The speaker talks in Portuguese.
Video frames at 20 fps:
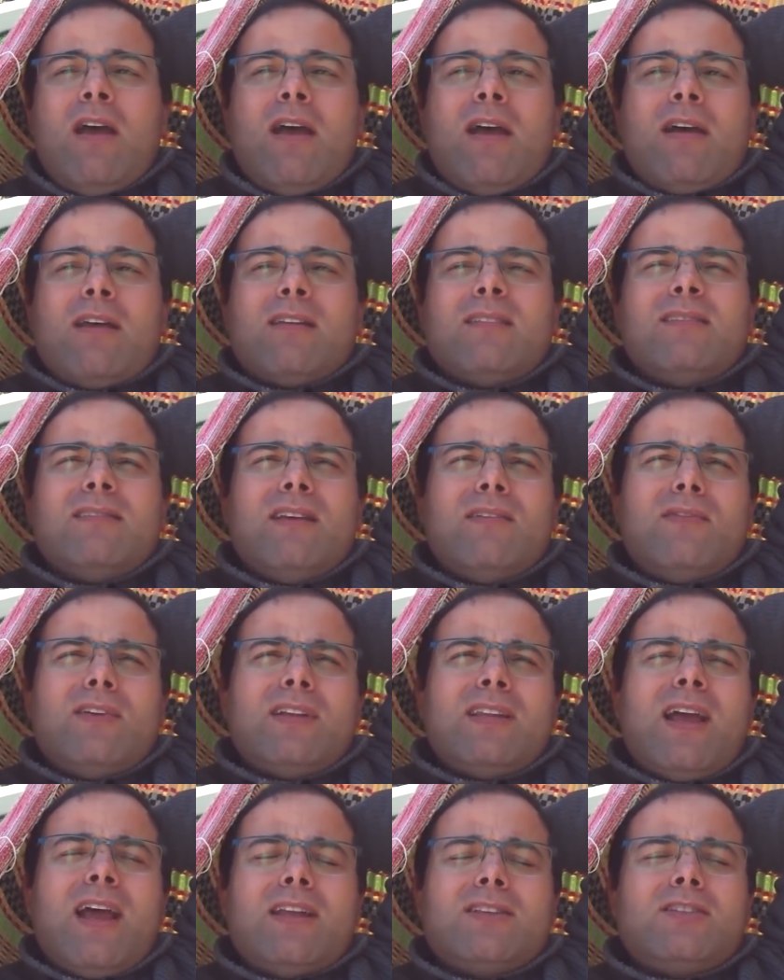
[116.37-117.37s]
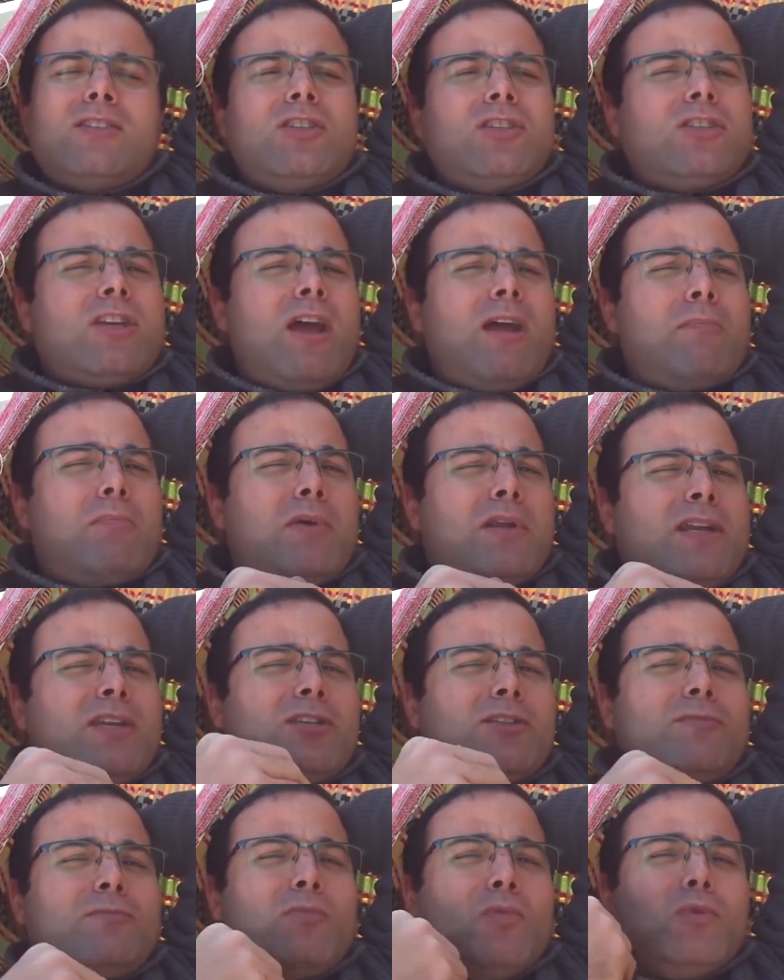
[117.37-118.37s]
Ah, na verdade, já
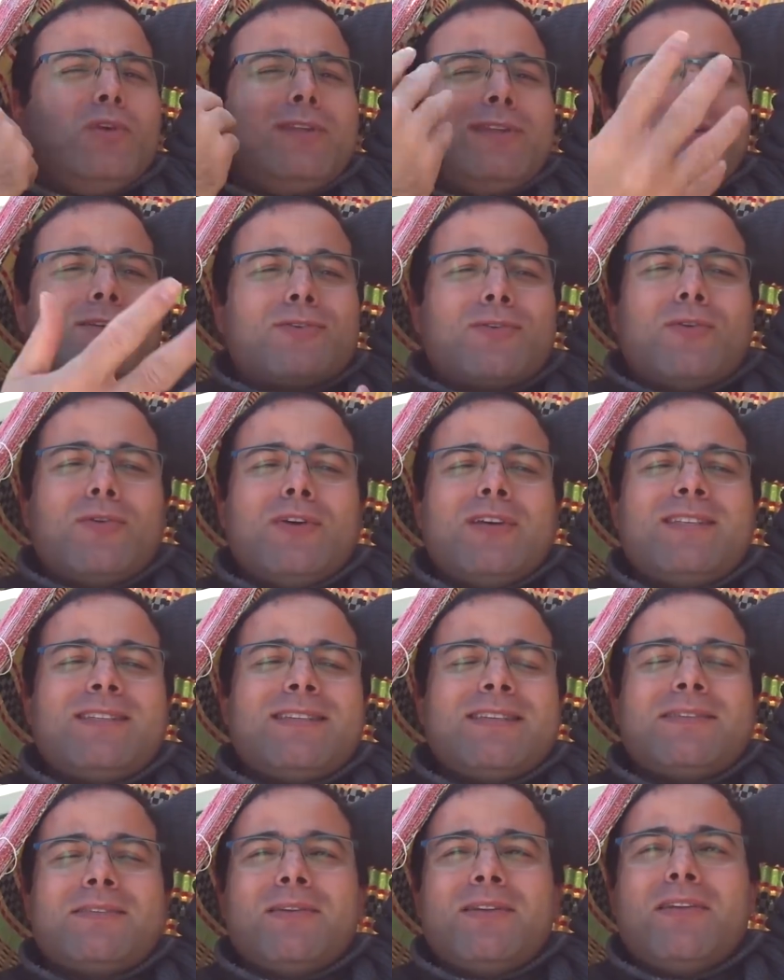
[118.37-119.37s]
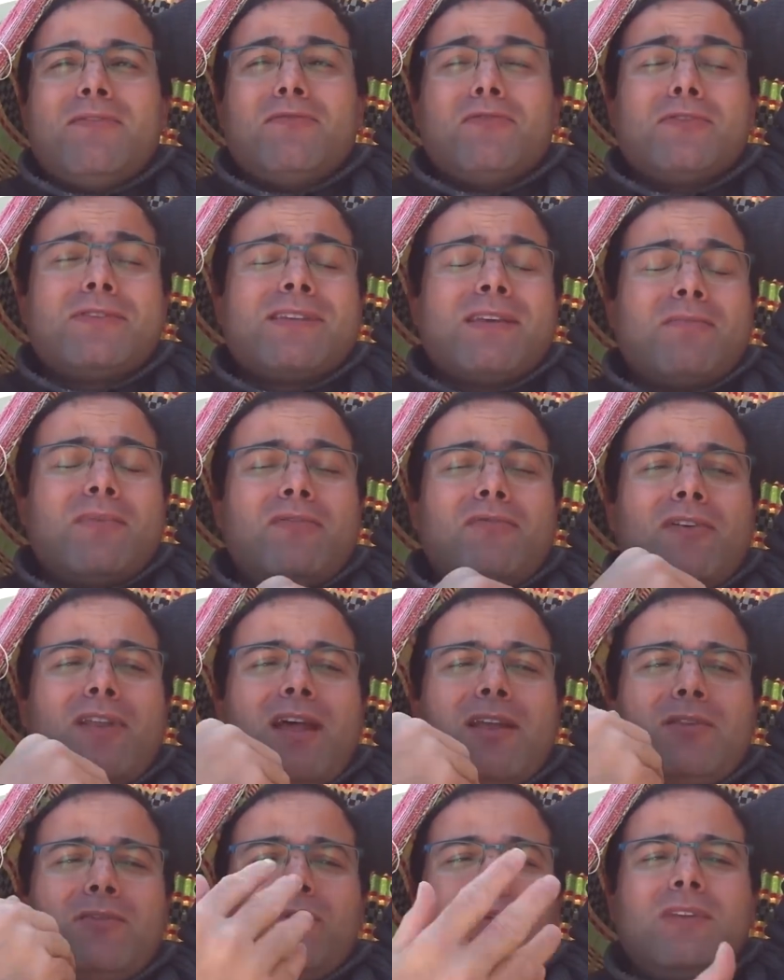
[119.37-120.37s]
abrange muitas coisas. Eu nem vou saber
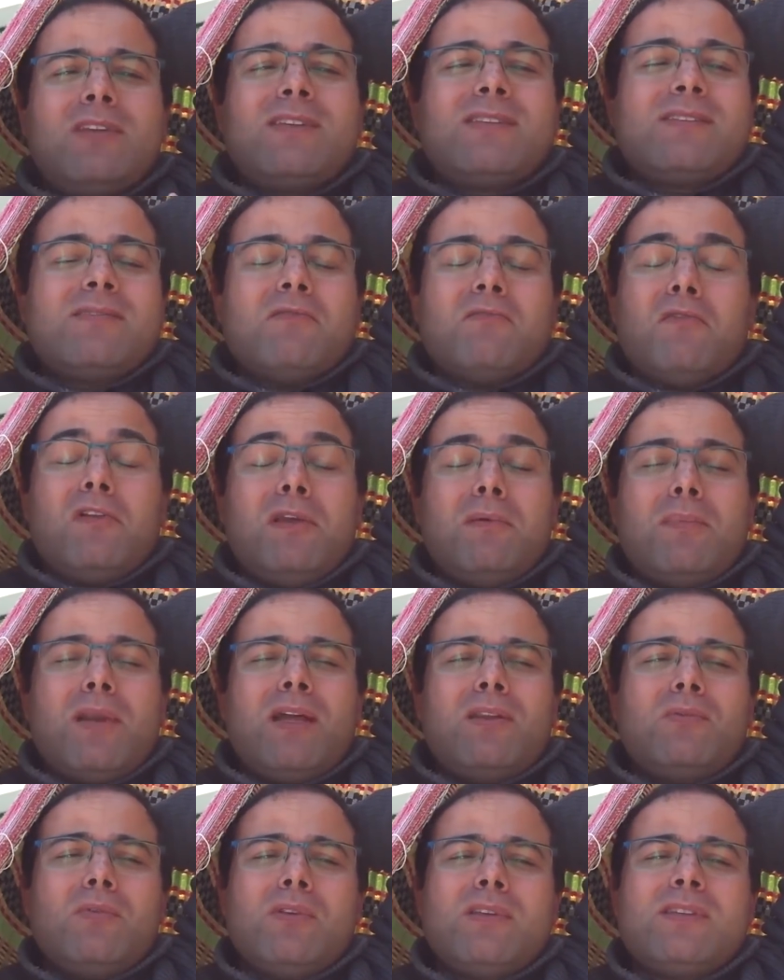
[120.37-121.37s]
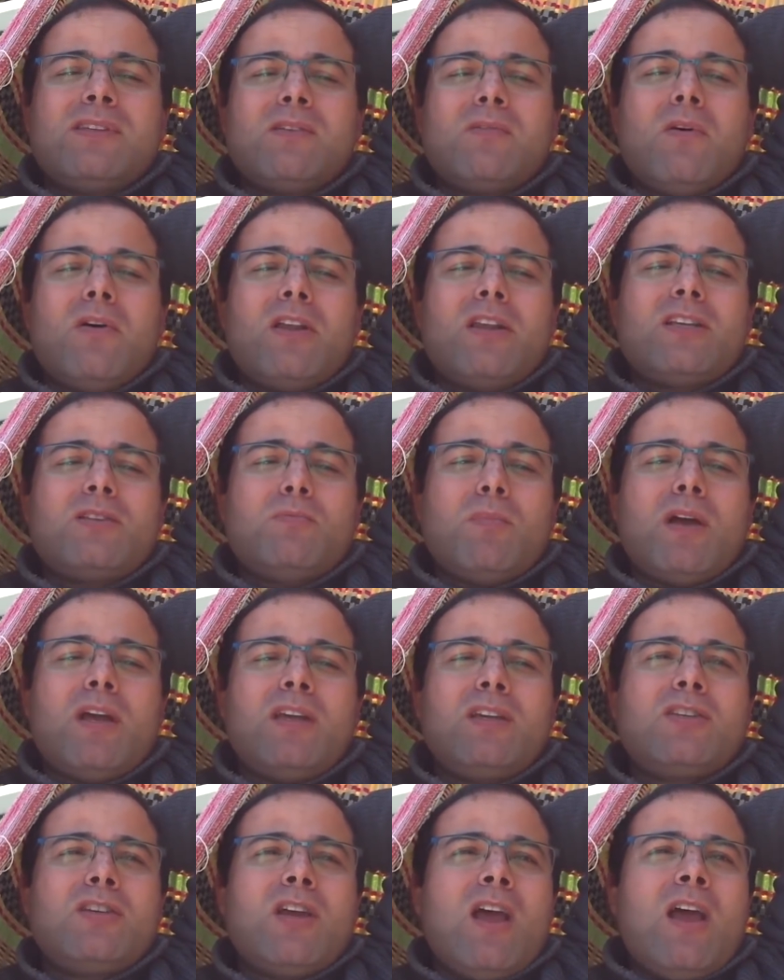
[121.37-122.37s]
falar todas, não vou lembrar todas agora,
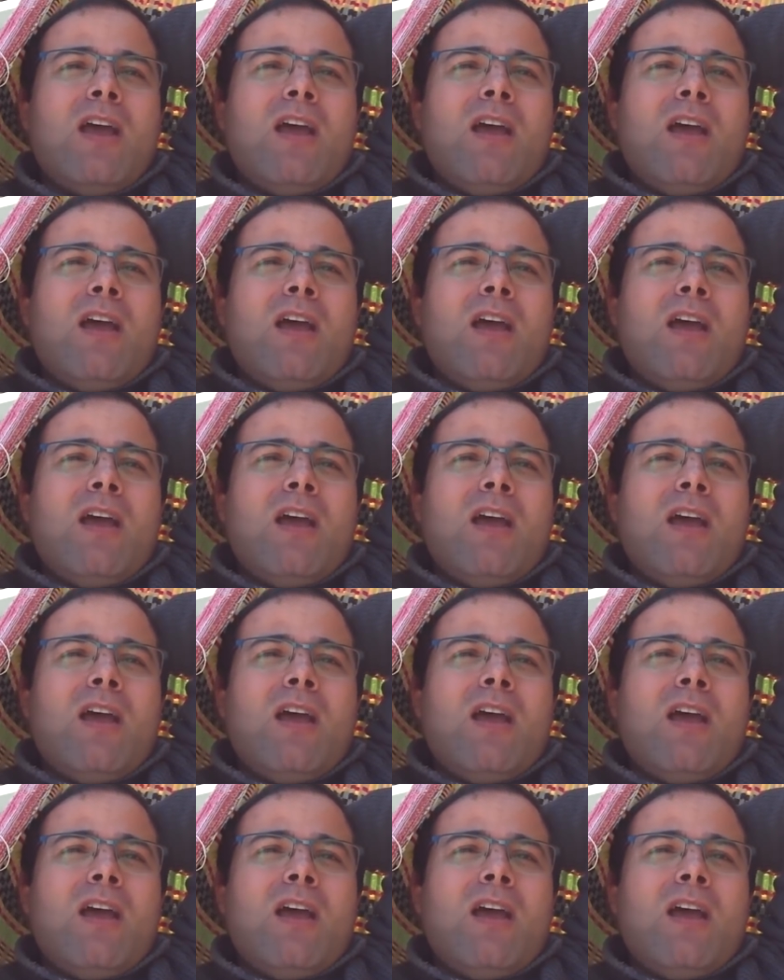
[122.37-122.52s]
mas